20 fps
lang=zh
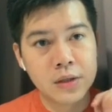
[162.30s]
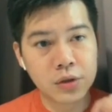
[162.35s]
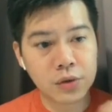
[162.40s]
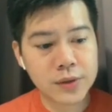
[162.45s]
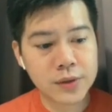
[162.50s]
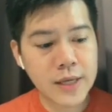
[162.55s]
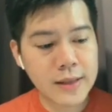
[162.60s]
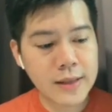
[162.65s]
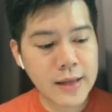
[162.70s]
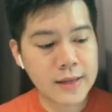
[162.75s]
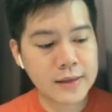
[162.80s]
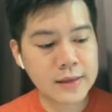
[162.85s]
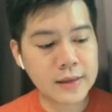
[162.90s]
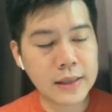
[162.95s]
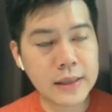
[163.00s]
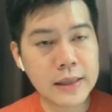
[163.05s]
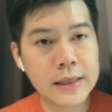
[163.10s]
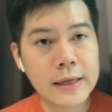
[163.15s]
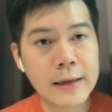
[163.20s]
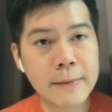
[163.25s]
首先呢，
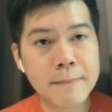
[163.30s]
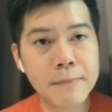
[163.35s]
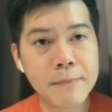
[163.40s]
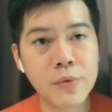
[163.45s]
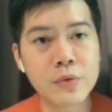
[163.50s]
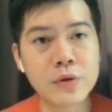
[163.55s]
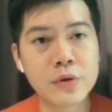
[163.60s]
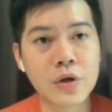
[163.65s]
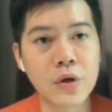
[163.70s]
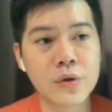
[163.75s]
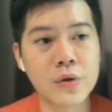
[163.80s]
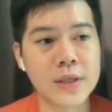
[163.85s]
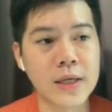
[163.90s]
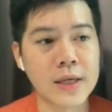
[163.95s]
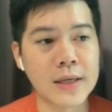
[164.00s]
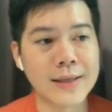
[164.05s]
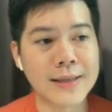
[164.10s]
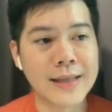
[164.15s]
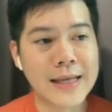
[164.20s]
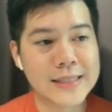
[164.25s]
第一个步骤
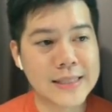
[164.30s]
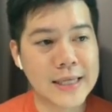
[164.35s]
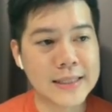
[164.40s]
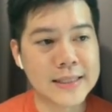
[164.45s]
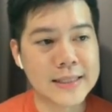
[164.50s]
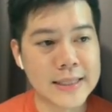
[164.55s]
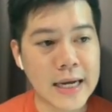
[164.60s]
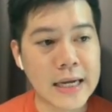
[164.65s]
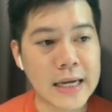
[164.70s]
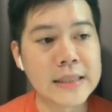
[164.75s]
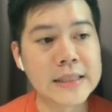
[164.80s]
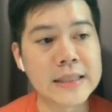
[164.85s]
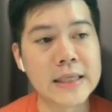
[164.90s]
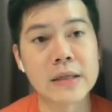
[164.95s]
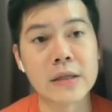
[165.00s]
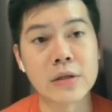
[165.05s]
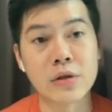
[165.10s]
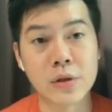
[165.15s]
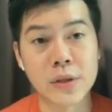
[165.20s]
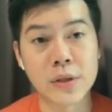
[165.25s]
想跟大家讲解
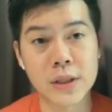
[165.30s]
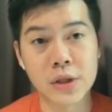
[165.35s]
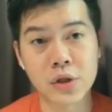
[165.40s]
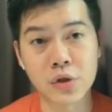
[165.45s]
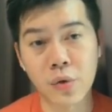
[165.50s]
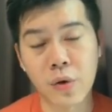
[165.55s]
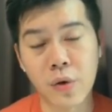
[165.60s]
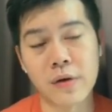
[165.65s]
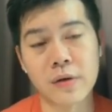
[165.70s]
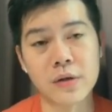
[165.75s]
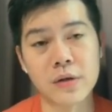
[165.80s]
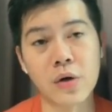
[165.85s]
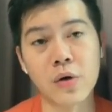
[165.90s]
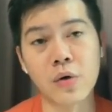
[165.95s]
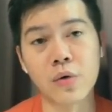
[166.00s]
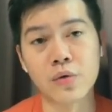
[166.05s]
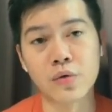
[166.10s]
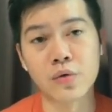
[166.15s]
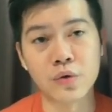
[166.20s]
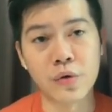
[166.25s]
的就是说
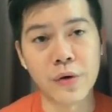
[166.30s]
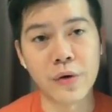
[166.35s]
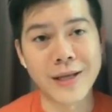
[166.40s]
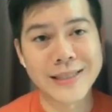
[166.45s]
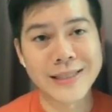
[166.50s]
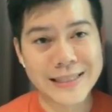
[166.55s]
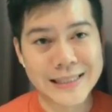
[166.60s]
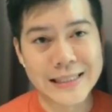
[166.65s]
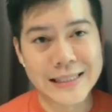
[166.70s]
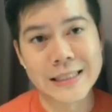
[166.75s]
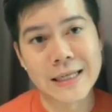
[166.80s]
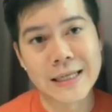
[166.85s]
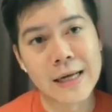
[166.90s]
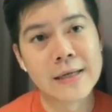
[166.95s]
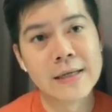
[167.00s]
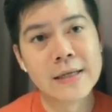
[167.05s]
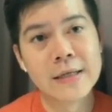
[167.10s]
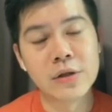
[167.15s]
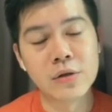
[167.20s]
有觉知啊，